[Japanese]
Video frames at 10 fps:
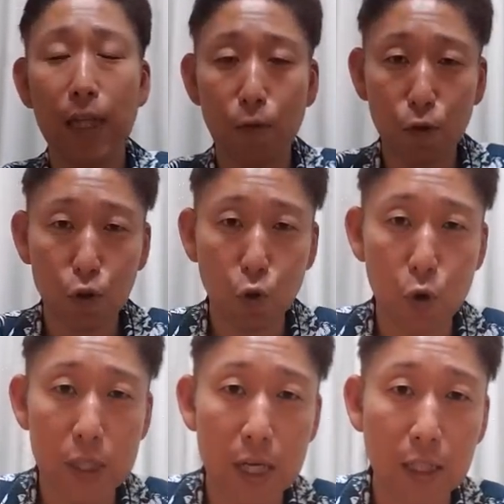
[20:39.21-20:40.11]
楽し
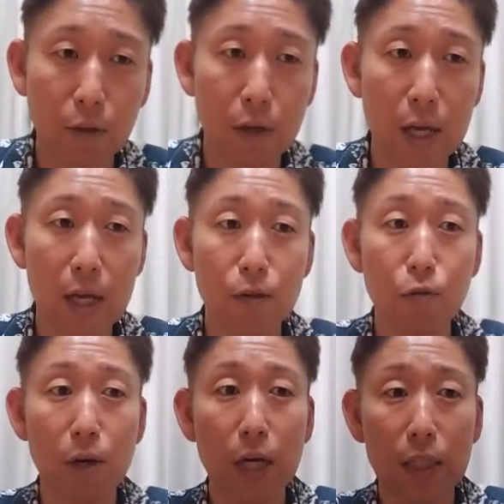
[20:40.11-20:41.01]
そうにやってる映
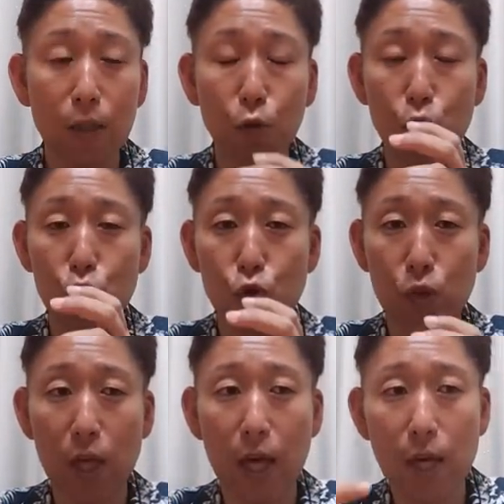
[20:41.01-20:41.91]
像があったり途
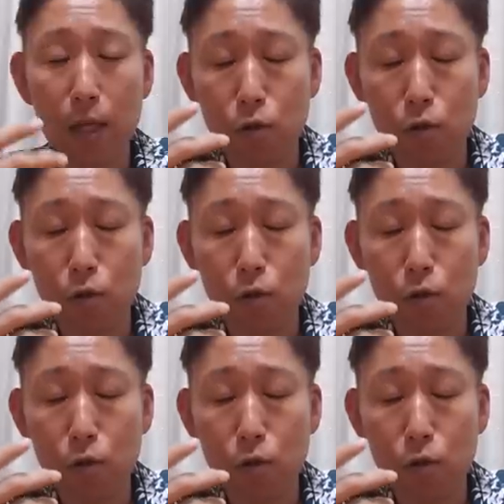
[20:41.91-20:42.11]
中で